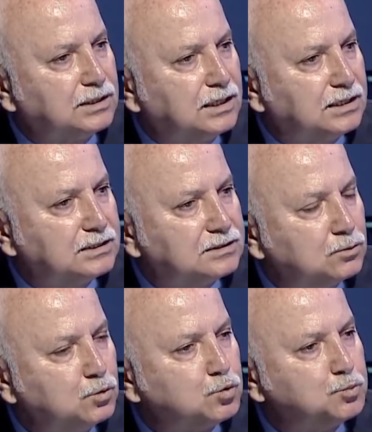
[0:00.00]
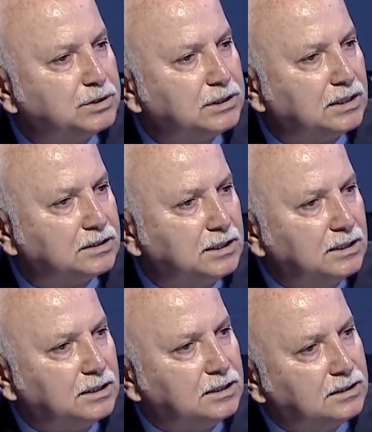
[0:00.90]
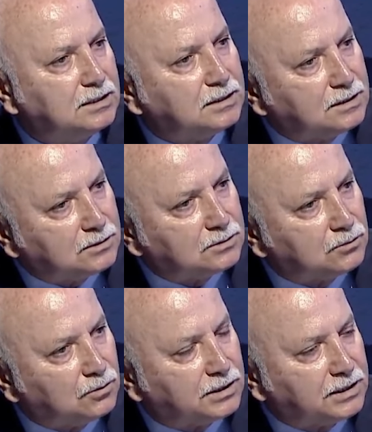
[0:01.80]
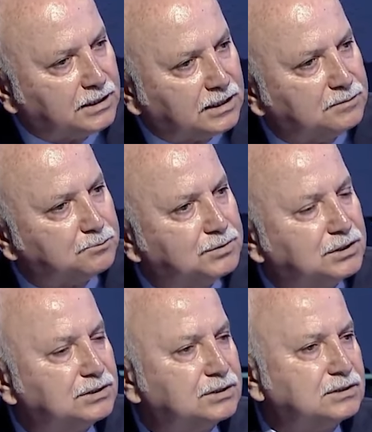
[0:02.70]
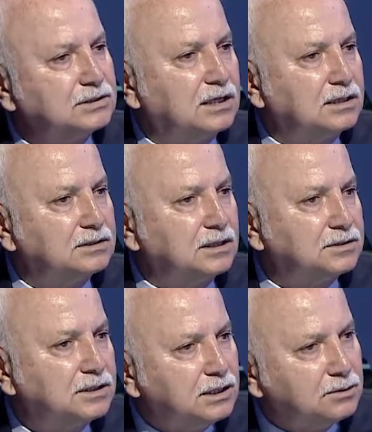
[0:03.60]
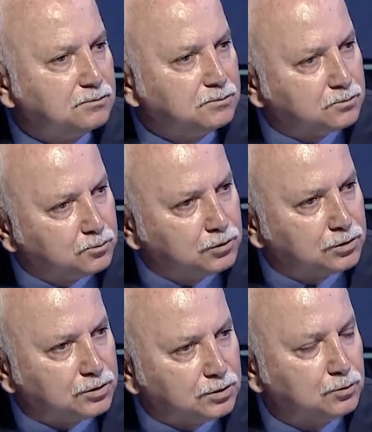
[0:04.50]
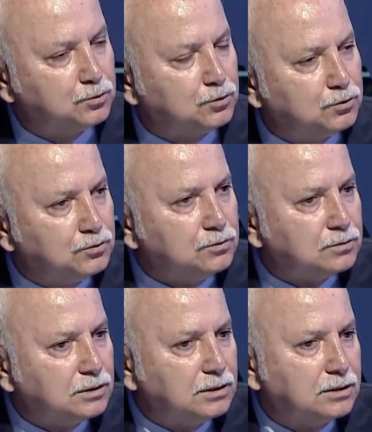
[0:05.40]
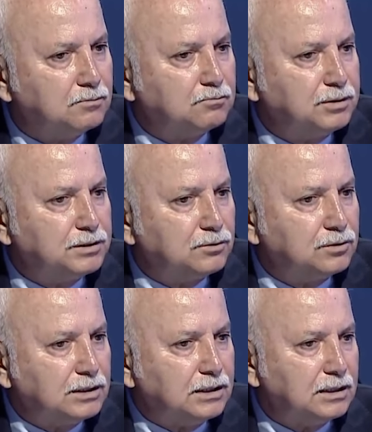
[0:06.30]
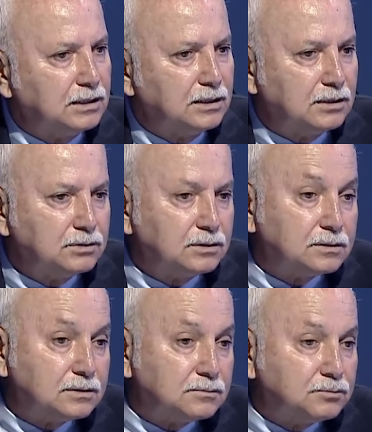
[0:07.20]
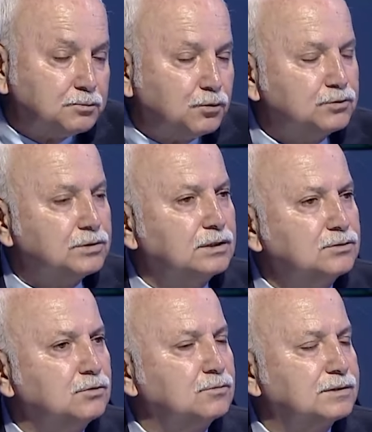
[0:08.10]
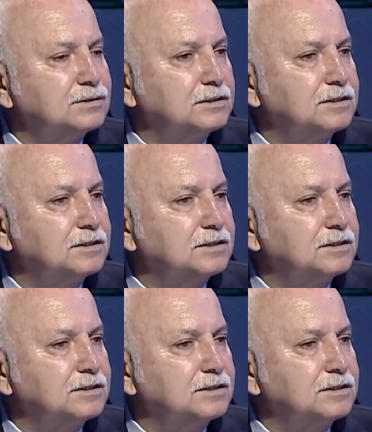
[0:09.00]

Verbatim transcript: neredeyse 3 milyar e, dolara yakın bir girdi sağlayan bir ürünün bana göre e, politikası olması